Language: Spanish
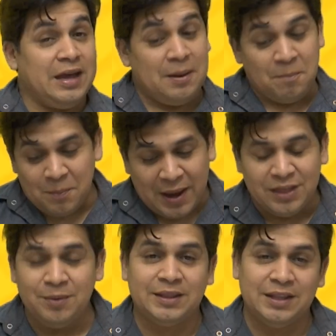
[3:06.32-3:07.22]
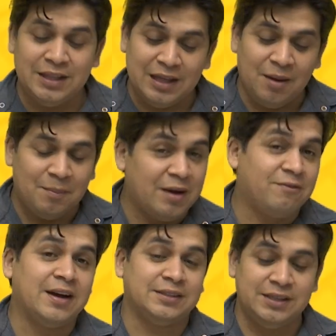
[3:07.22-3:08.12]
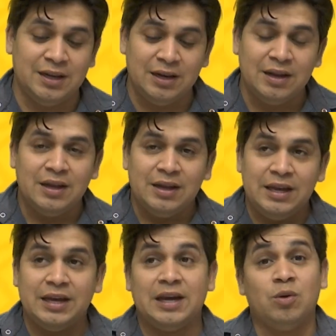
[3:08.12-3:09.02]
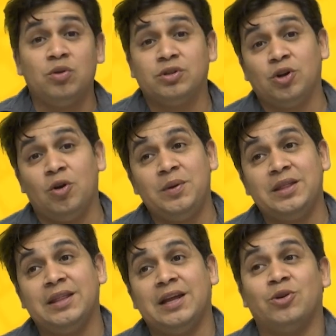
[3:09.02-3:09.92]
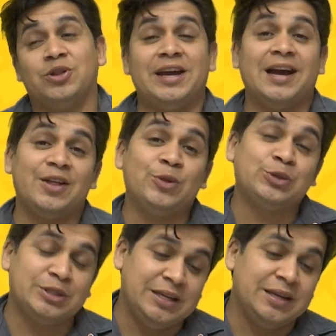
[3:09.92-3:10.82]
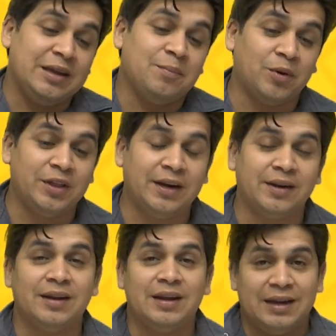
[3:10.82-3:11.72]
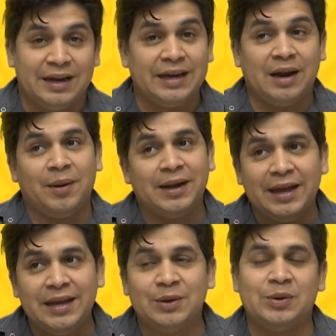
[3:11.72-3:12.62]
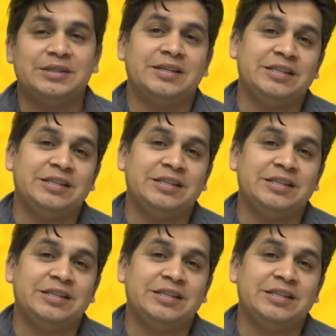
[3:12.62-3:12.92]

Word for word: eh, más divertida, más fácil y que uno se olvide de los desganos y, poder grabar ahí, creo que se